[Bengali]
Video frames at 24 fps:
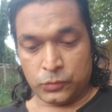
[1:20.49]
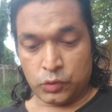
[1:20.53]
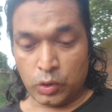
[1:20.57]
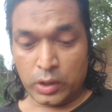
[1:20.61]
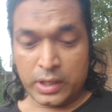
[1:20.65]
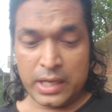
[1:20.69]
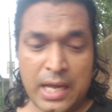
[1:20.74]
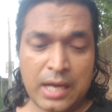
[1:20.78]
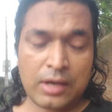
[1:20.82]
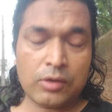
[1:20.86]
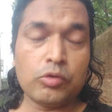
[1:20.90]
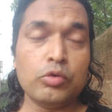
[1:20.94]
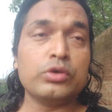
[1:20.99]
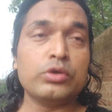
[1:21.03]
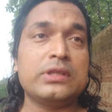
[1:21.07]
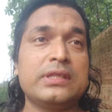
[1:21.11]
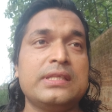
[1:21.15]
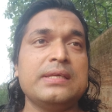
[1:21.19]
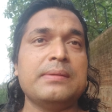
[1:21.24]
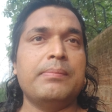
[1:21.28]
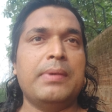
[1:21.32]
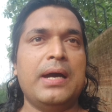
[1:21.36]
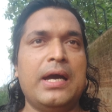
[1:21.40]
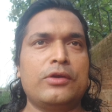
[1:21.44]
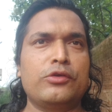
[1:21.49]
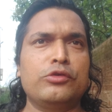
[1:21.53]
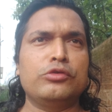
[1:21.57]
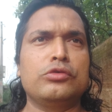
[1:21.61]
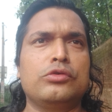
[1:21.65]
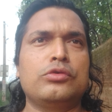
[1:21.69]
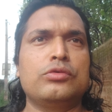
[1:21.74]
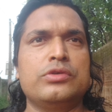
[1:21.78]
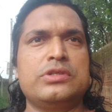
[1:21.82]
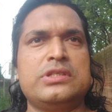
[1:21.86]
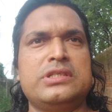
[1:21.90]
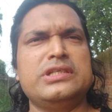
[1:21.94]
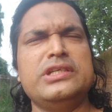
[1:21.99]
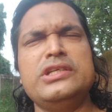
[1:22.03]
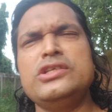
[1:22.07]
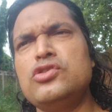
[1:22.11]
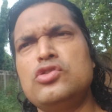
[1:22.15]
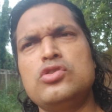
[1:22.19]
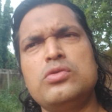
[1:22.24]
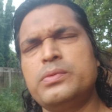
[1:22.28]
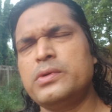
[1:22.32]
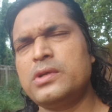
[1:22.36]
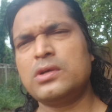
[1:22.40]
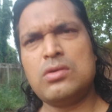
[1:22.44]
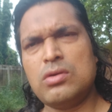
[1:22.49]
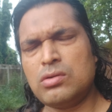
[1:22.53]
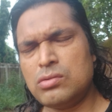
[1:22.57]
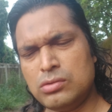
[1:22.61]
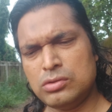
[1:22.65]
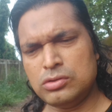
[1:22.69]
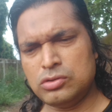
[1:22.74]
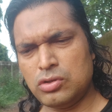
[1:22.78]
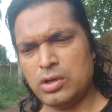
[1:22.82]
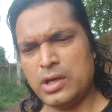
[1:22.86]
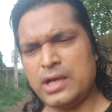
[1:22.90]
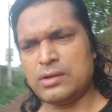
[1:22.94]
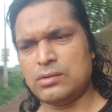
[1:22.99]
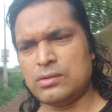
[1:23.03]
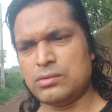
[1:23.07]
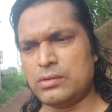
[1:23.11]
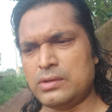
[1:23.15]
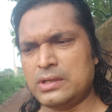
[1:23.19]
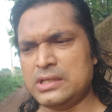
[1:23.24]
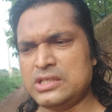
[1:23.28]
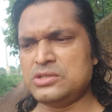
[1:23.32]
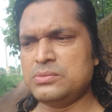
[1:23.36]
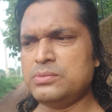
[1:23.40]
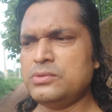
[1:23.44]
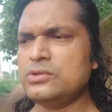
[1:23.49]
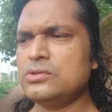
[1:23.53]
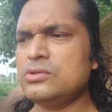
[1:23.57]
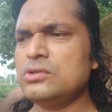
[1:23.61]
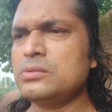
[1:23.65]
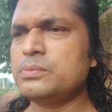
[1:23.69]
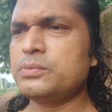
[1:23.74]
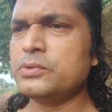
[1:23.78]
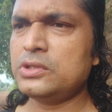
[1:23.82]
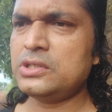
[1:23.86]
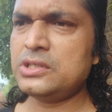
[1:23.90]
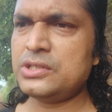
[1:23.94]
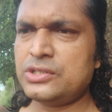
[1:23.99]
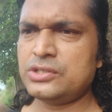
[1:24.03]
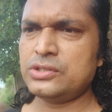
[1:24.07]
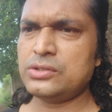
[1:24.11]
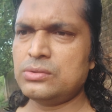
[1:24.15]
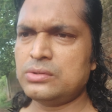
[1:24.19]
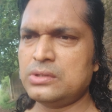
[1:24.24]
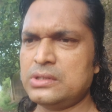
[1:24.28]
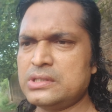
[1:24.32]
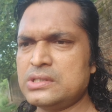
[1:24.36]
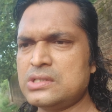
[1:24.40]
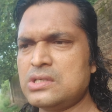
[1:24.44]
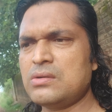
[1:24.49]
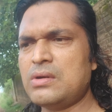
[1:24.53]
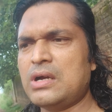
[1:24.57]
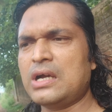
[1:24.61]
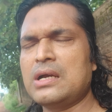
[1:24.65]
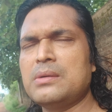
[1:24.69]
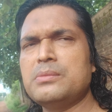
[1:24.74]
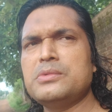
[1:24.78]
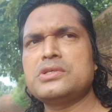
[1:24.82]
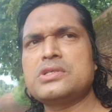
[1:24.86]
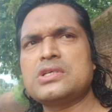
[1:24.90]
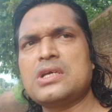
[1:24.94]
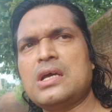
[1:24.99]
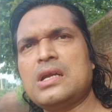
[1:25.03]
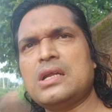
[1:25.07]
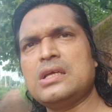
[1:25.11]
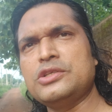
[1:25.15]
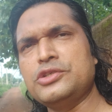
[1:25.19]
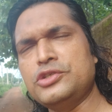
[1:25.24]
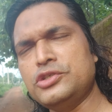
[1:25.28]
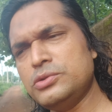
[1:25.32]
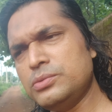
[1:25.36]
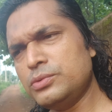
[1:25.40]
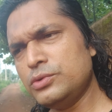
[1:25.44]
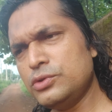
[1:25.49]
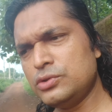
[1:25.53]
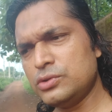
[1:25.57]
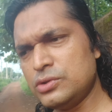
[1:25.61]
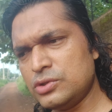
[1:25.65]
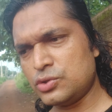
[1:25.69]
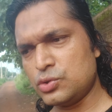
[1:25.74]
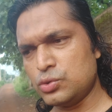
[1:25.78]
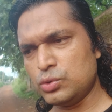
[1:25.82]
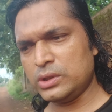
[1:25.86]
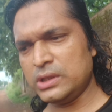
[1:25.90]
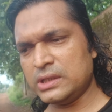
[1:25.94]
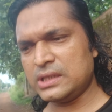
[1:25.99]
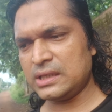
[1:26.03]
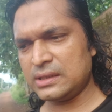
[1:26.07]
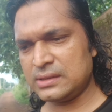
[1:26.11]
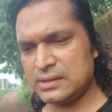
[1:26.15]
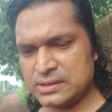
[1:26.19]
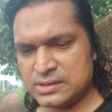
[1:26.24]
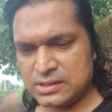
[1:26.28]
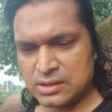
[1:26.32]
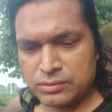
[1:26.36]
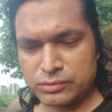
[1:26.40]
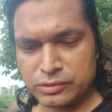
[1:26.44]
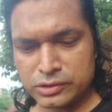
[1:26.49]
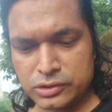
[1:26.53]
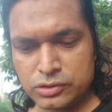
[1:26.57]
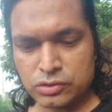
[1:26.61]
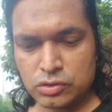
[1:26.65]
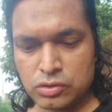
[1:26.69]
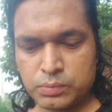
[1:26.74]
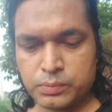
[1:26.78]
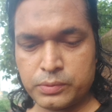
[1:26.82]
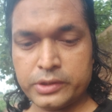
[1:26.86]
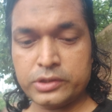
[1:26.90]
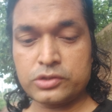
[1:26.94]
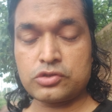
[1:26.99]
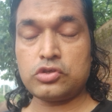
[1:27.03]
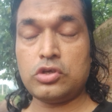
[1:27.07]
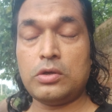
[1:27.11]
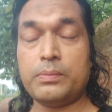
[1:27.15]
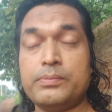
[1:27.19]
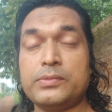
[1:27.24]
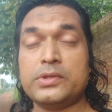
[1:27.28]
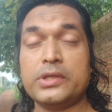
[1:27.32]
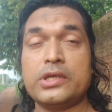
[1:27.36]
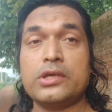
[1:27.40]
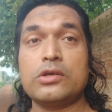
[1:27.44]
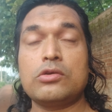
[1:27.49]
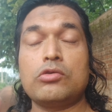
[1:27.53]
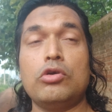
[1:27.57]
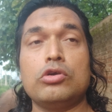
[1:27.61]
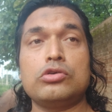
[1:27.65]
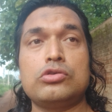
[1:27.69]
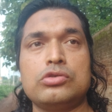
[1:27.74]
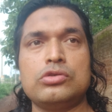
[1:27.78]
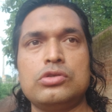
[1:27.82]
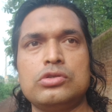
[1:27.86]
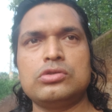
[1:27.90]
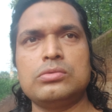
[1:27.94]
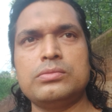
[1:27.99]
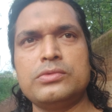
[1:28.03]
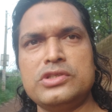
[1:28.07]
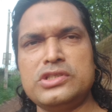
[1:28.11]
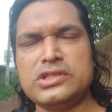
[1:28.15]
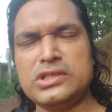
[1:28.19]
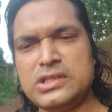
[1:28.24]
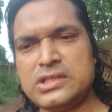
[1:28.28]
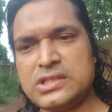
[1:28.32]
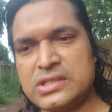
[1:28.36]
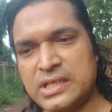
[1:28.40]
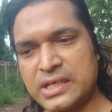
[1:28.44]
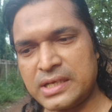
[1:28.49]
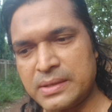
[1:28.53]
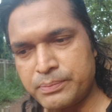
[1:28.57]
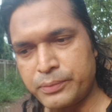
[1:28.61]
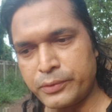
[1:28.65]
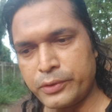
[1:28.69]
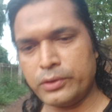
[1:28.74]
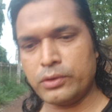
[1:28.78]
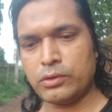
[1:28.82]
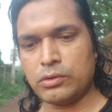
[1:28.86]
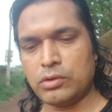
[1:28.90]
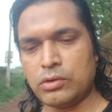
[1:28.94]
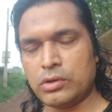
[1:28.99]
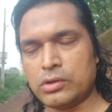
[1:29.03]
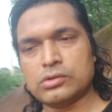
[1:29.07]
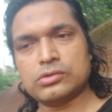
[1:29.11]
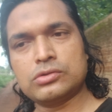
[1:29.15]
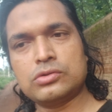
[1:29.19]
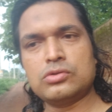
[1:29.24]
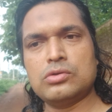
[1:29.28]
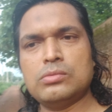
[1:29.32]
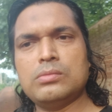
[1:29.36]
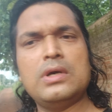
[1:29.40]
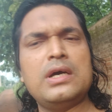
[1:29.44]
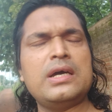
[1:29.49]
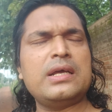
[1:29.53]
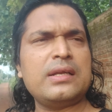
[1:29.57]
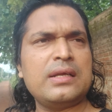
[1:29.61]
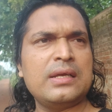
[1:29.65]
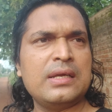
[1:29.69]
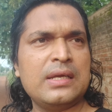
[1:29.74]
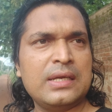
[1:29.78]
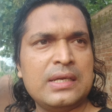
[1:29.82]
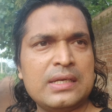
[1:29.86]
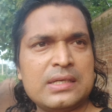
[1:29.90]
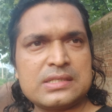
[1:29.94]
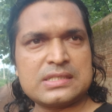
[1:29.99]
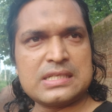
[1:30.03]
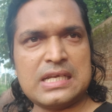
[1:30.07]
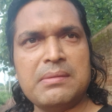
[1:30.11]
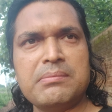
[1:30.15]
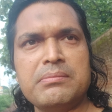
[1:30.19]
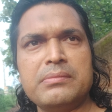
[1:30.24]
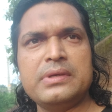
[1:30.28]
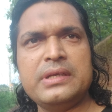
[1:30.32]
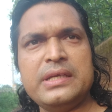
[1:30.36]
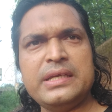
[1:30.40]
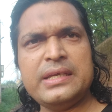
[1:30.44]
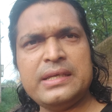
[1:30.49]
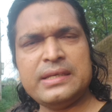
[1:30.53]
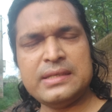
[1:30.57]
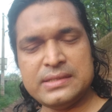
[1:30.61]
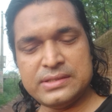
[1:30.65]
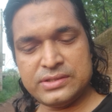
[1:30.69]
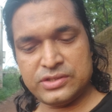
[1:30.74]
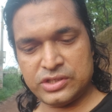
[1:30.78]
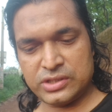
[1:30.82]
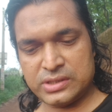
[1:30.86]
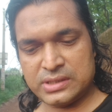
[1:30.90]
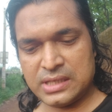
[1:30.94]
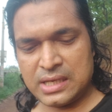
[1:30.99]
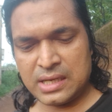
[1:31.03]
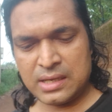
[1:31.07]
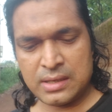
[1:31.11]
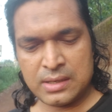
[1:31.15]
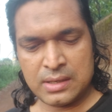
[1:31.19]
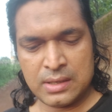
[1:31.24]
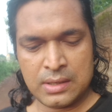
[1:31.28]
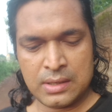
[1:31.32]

দয়া করতে বারণ করছি নিজের উপরে কখনো দয়া করো না জীবনে যদি প্রতিষ্ঠিত হতে চাও আগামী সারা জীবন যদি সুখে থাকতে চাও নিজের উপরে সব থেকে কঠোরতম জিনিসটাকে প্রয়োগ করো তোমার সামনে যেটা